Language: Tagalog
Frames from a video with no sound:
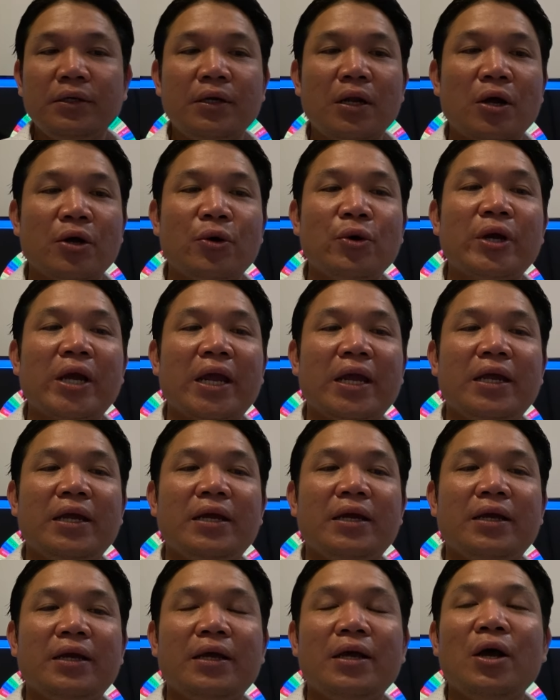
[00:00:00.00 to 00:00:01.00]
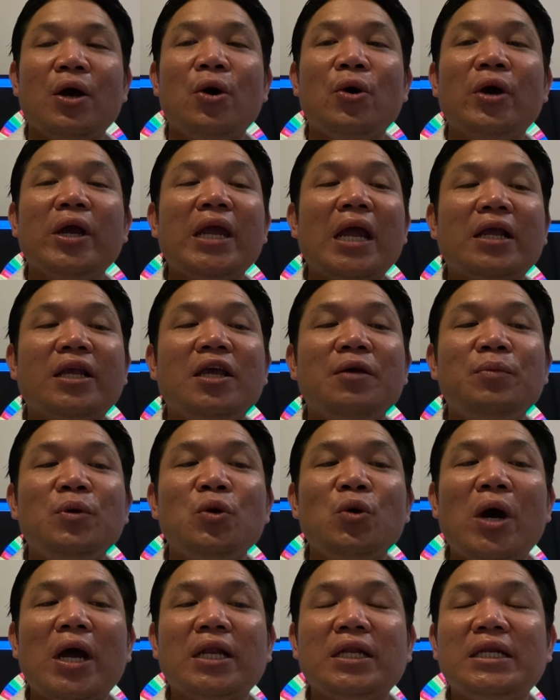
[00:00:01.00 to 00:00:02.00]
Ah, okay. Okay, I give
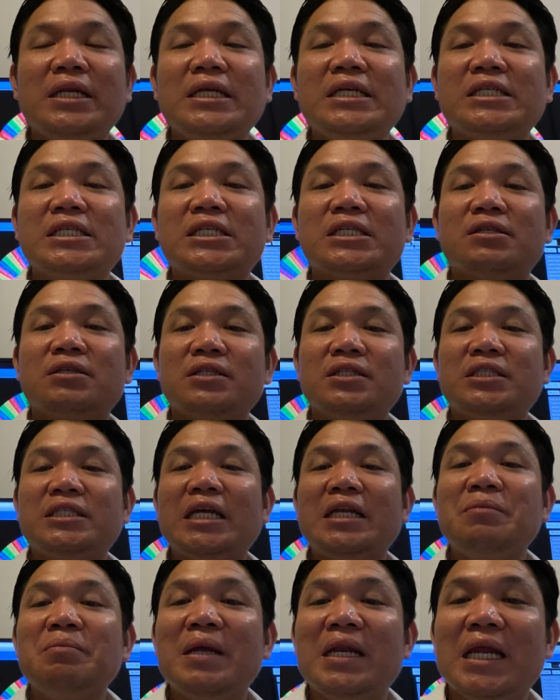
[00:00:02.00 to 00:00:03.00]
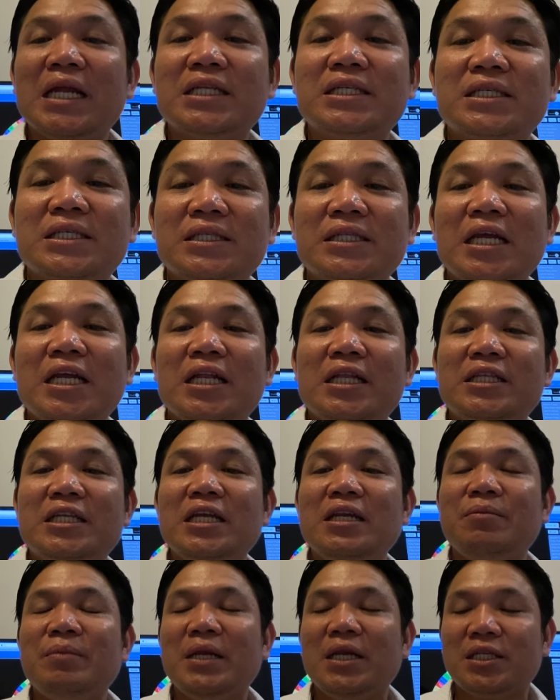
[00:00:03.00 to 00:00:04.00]
you at least 10 minutes. 10
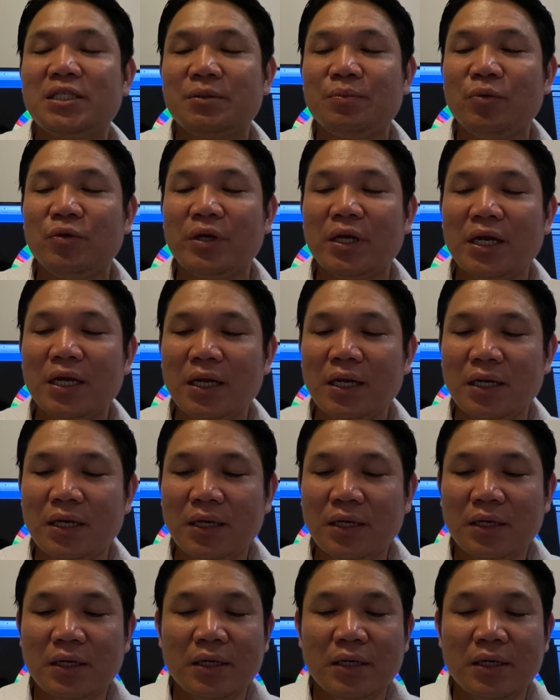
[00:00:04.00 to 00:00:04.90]
minutes muna.